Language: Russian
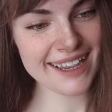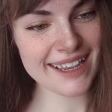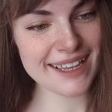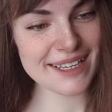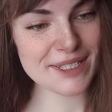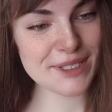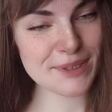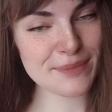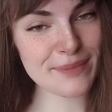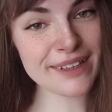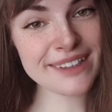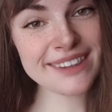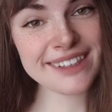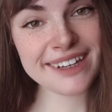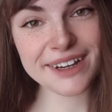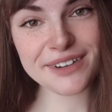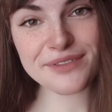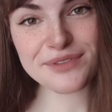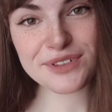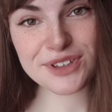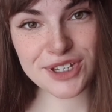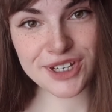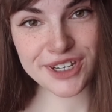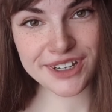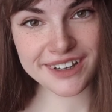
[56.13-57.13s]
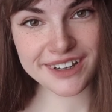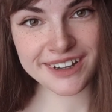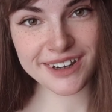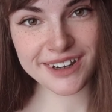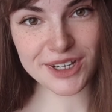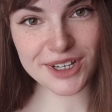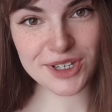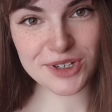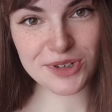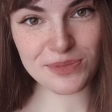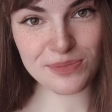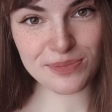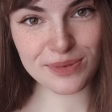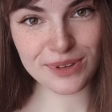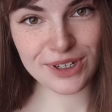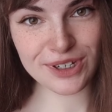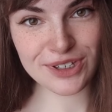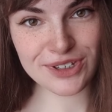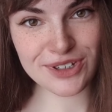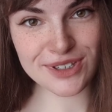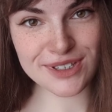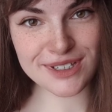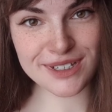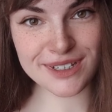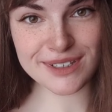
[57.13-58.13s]
Смотря в чек, хочу
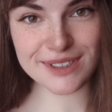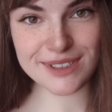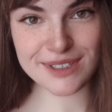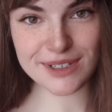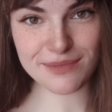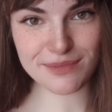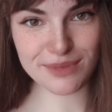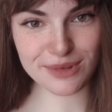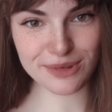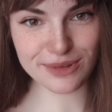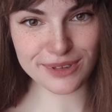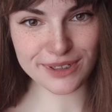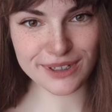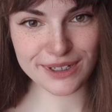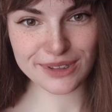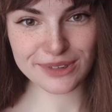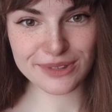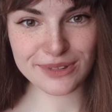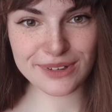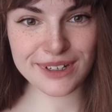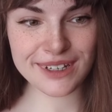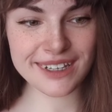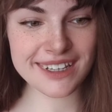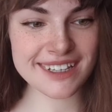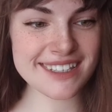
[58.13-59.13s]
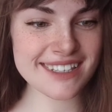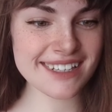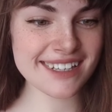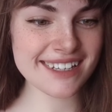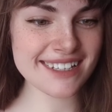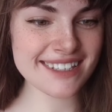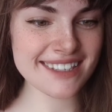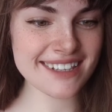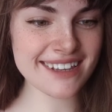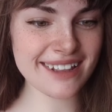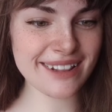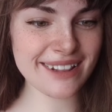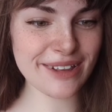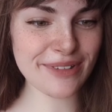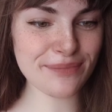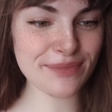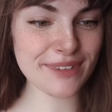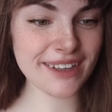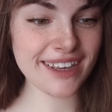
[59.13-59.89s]
перечислить те блюда, которые я заказала.